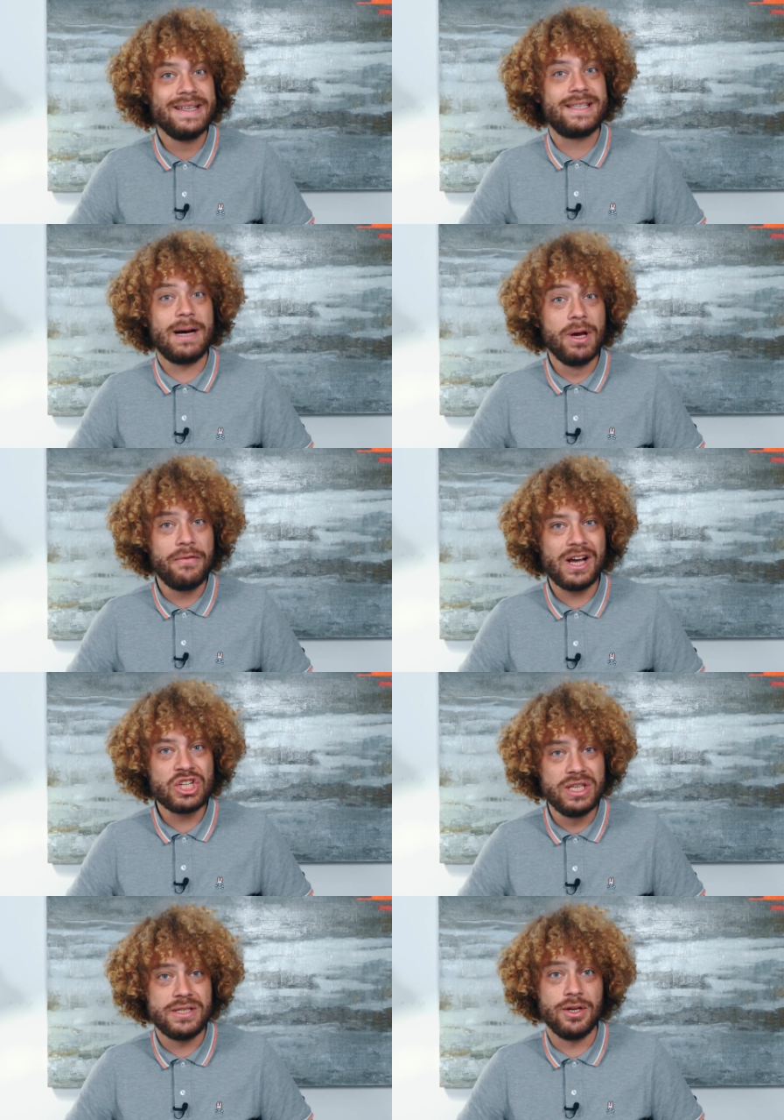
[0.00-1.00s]
Самые
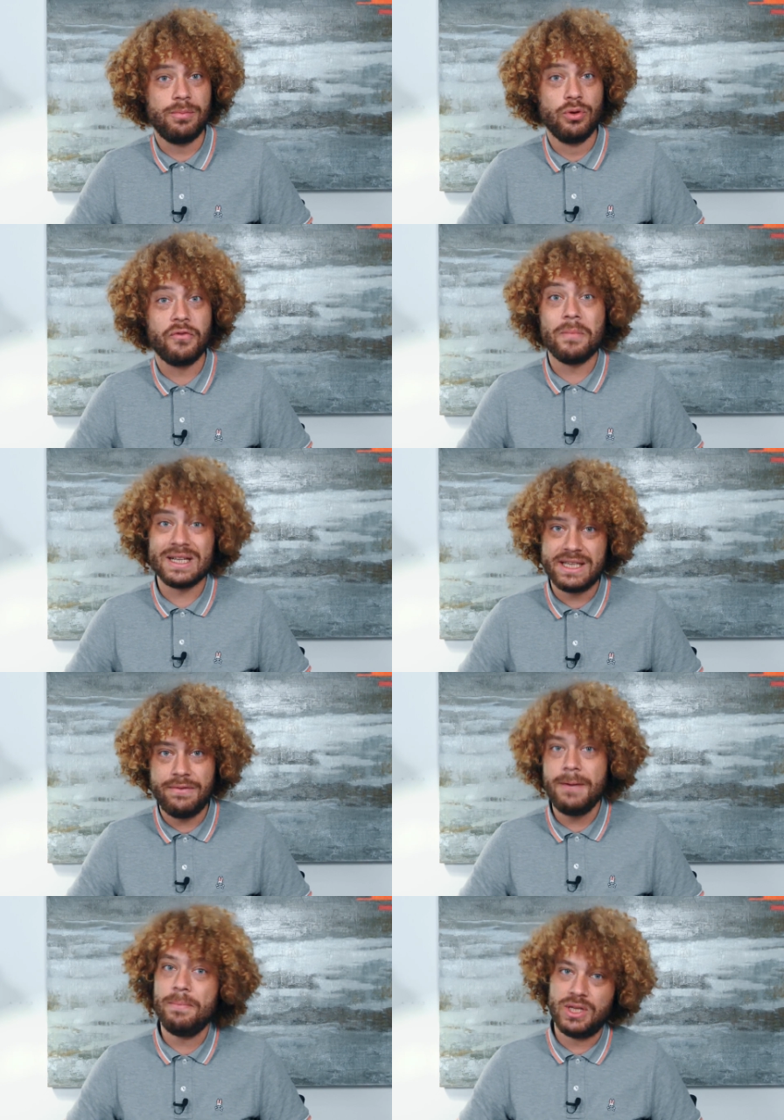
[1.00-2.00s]
важные из них будут в
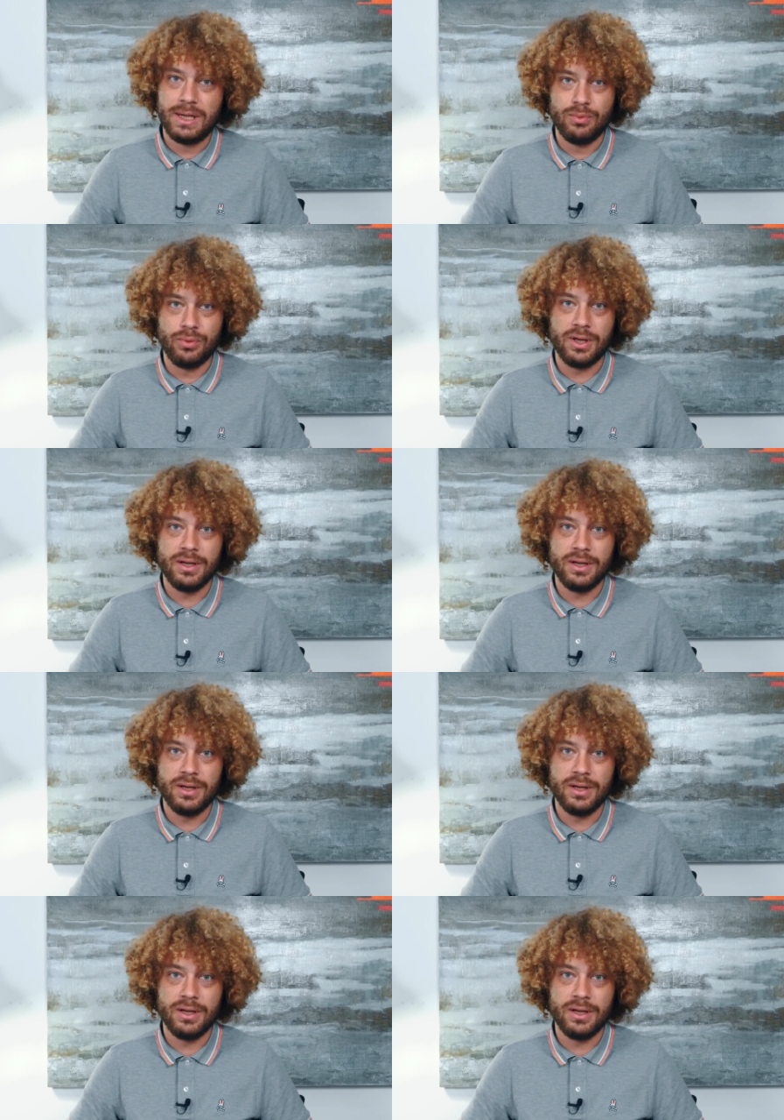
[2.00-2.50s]
Москве и Петербурге.